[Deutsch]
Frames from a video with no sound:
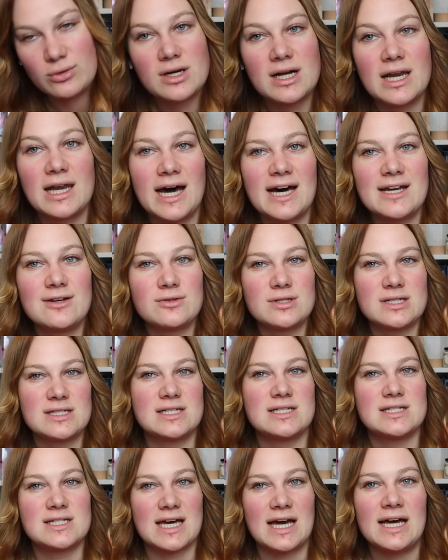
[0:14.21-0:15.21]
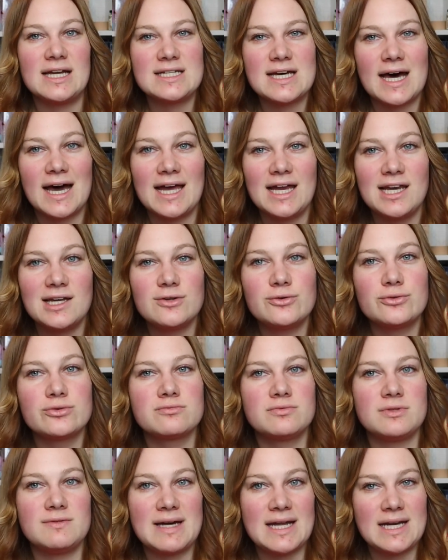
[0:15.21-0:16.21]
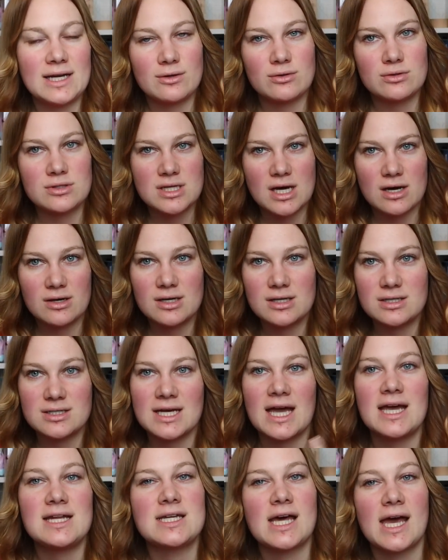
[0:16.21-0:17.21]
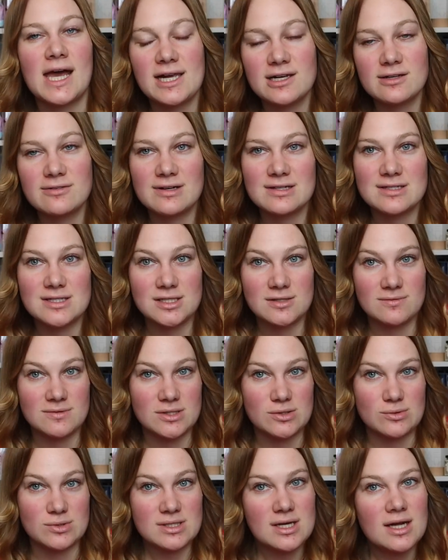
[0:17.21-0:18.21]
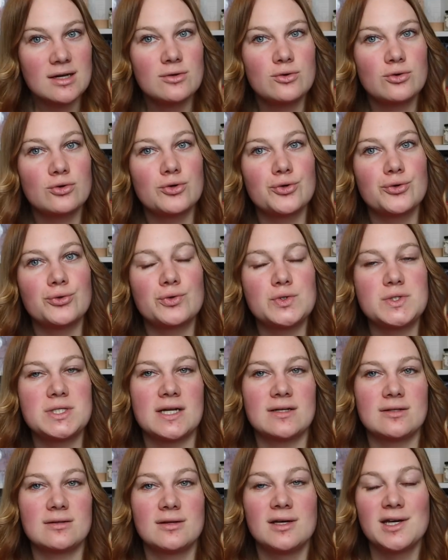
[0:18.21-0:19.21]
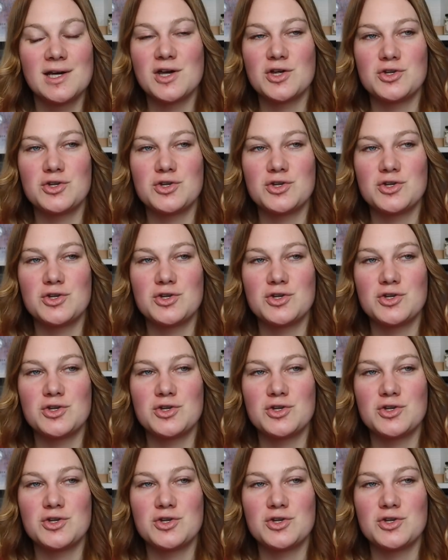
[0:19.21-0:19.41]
hochgeladen und das sind drei Teile und wir werden uns auch in drei Teilen quasi die Videos angucken und dann